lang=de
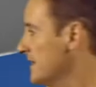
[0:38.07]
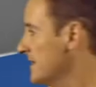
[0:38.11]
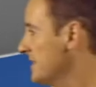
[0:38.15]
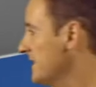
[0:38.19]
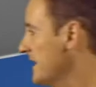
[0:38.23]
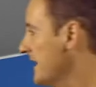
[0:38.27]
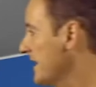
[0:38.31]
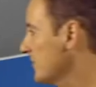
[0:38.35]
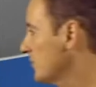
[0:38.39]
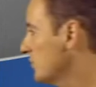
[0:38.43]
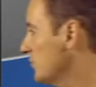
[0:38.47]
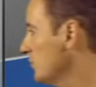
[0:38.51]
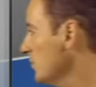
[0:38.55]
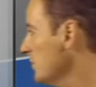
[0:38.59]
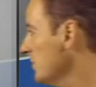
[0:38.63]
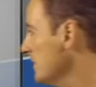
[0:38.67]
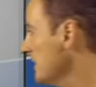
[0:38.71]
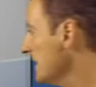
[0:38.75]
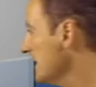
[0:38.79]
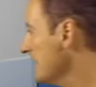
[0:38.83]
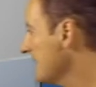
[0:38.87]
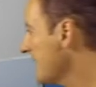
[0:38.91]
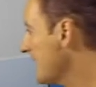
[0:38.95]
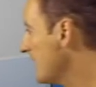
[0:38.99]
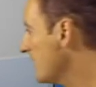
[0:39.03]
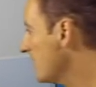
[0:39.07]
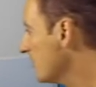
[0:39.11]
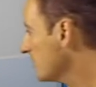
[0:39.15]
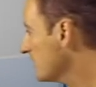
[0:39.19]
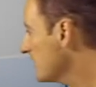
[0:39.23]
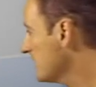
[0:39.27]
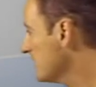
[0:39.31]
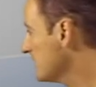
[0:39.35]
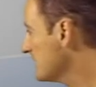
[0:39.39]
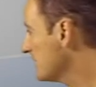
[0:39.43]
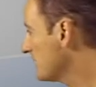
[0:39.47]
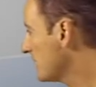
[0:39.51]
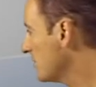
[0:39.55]
Nach Süden hin, da
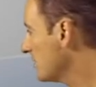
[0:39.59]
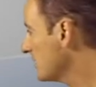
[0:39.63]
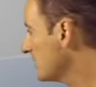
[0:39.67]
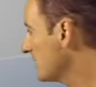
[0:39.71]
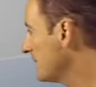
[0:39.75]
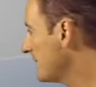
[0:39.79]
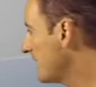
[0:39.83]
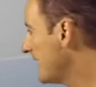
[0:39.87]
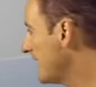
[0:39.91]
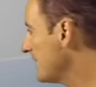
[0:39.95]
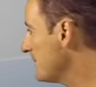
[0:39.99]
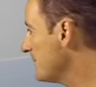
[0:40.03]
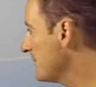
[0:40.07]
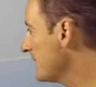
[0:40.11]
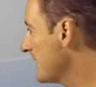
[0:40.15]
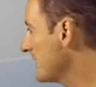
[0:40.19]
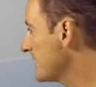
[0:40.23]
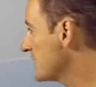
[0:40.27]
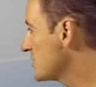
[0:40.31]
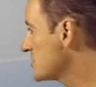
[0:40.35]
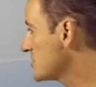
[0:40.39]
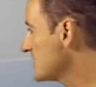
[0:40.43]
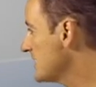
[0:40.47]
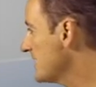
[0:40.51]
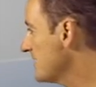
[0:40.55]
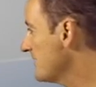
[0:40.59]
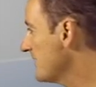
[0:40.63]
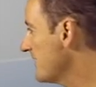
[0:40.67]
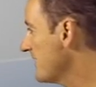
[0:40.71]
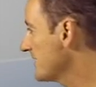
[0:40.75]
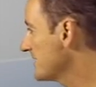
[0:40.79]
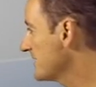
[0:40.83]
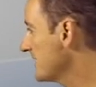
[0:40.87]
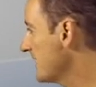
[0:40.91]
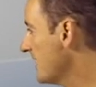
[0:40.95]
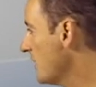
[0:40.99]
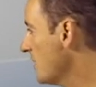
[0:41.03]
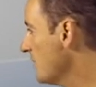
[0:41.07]
lockern die Wolken im Alpenrand
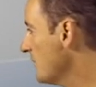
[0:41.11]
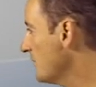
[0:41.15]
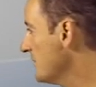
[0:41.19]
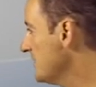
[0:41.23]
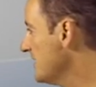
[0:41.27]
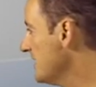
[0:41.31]
stellenweise auf.